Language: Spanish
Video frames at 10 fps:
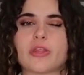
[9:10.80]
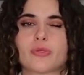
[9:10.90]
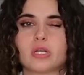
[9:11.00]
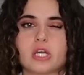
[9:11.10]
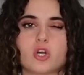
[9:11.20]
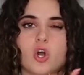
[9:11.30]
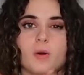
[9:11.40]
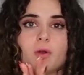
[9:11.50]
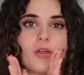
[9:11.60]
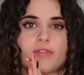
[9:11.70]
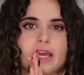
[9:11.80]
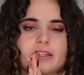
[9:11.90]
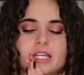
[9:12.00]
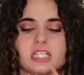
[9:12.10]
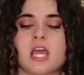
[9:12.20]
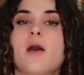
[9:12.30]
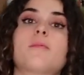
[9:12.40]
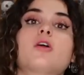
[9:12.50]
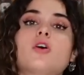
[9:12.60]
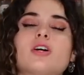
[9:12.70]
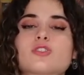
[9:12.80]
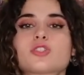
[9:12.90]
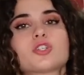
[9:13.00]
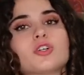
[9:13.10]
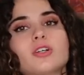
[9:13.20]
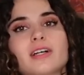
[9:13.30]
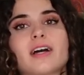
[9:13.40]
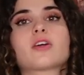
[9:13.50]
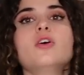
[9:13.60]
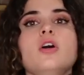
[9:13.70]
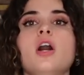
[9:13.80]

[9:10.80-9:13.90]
azulicos como los de antes. Pero estos son cargo.